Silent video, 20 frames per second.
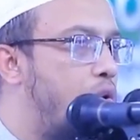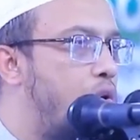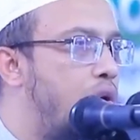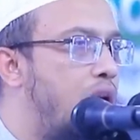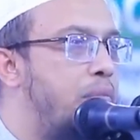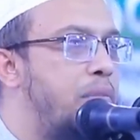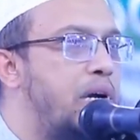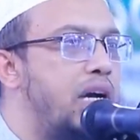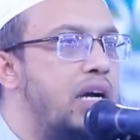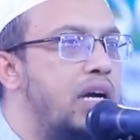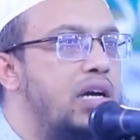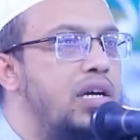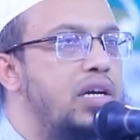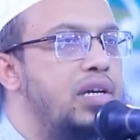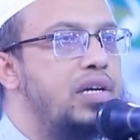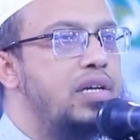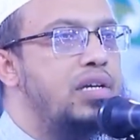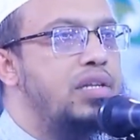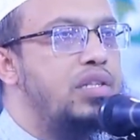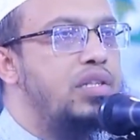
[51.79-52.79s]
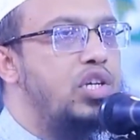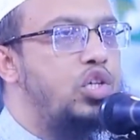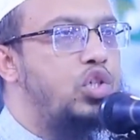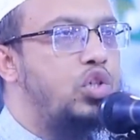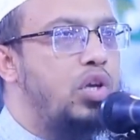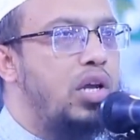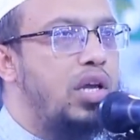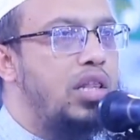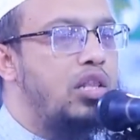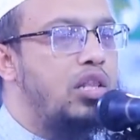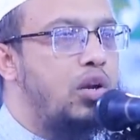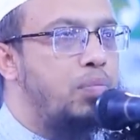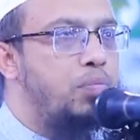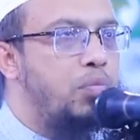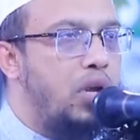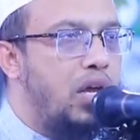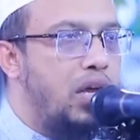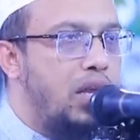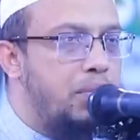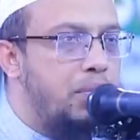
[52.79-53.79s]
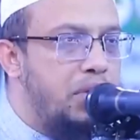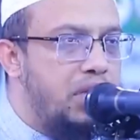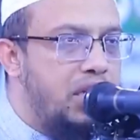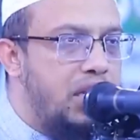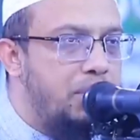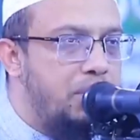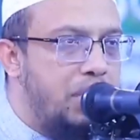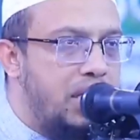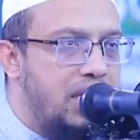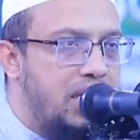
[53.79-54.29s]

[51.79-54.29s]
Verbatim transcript: ওলামা নিশ্চয়ই আল্লাহ রব্বুল আলমিনের